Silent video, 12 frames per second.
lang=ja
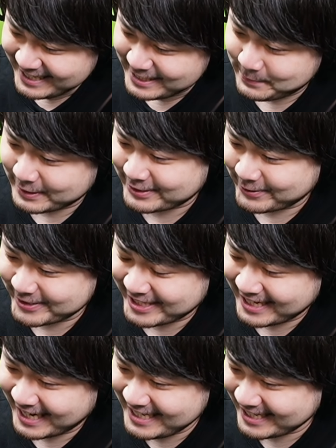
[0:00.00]
今少佐
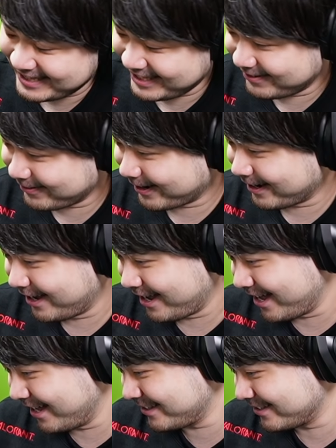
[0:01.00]
何やってんのか
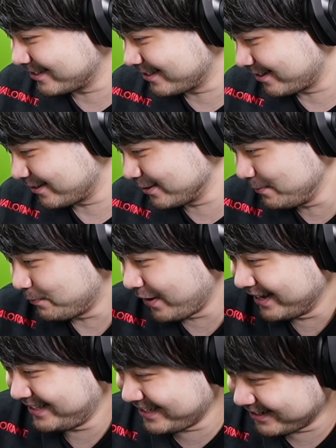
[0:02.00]
なって言ったら
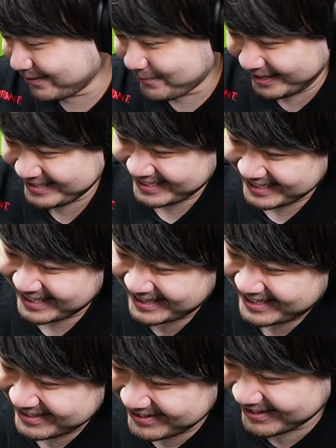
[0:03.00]
バーチャルおばあちゃんやっ
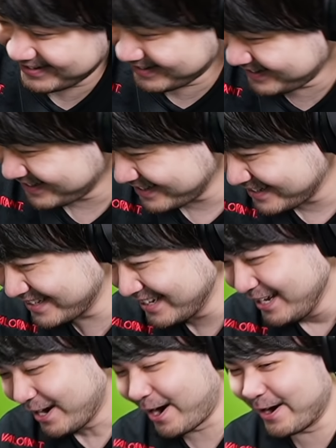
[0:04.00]
てるよ
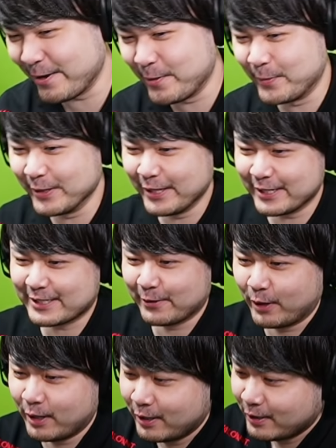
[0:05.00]
あれ思い出した
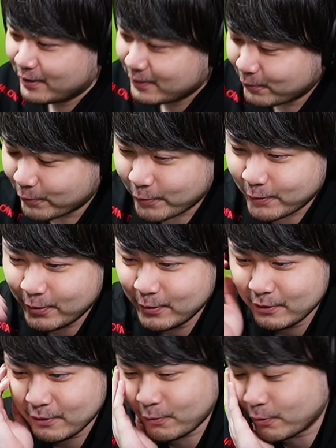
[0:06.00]
わこの
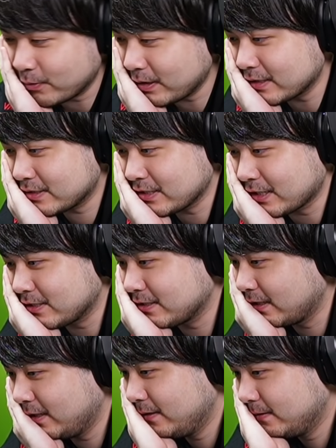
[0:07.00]
この懐かし
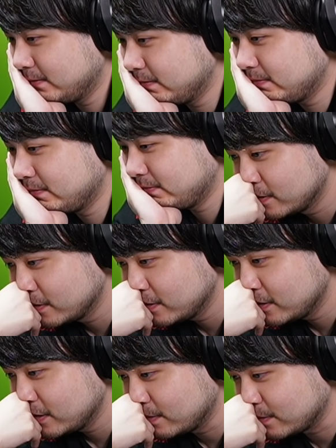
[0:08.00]
さ
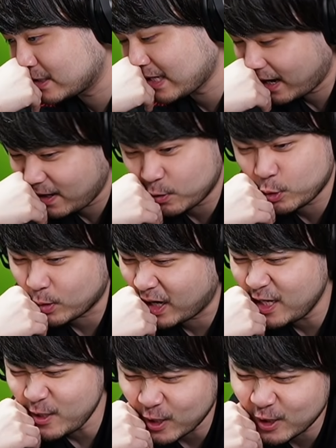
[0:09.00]
シャアの人
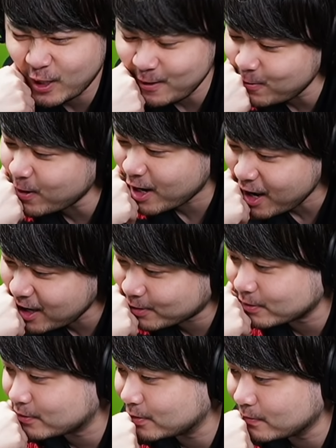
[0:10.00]
何やってんのかなとか
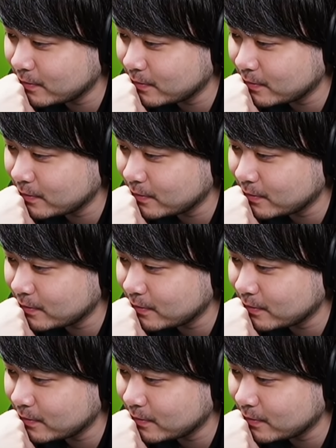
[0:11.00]
言って